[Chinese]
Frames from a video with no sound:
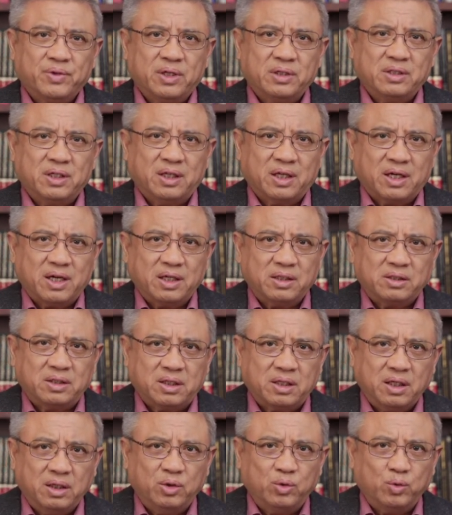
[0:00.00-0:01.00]
现在开始
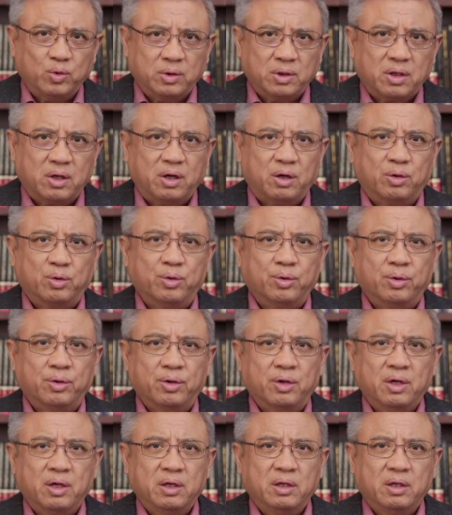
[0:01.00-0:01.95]
更多的考虑